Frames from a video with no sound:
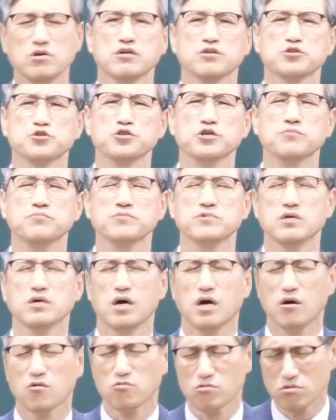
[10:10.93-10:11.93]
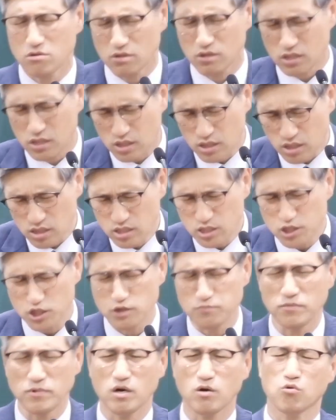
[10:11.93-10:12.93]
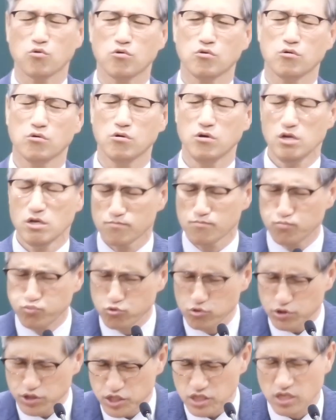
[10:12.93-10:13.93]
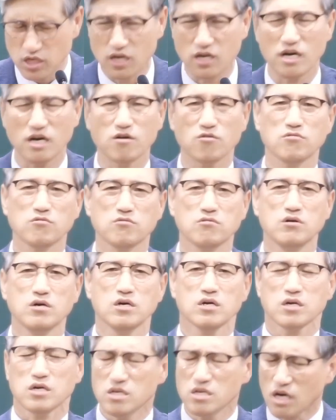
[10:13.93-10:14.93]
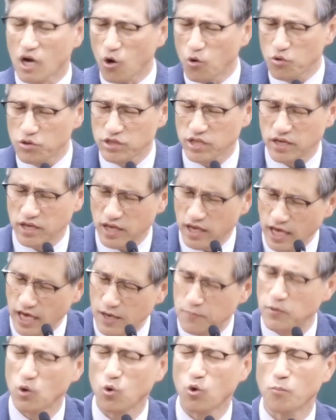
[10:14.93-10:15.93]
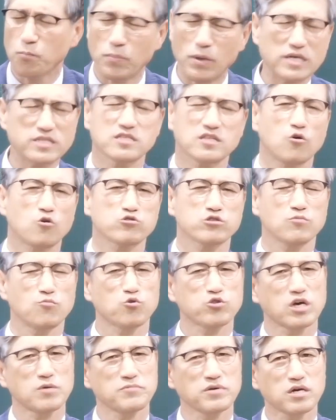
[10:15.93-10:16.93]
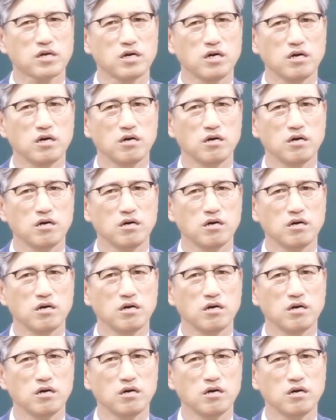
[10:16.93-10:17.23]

염려하고 근심하고 불신앙하고 그 가운데 헤매고 빠져나오지 못합니까?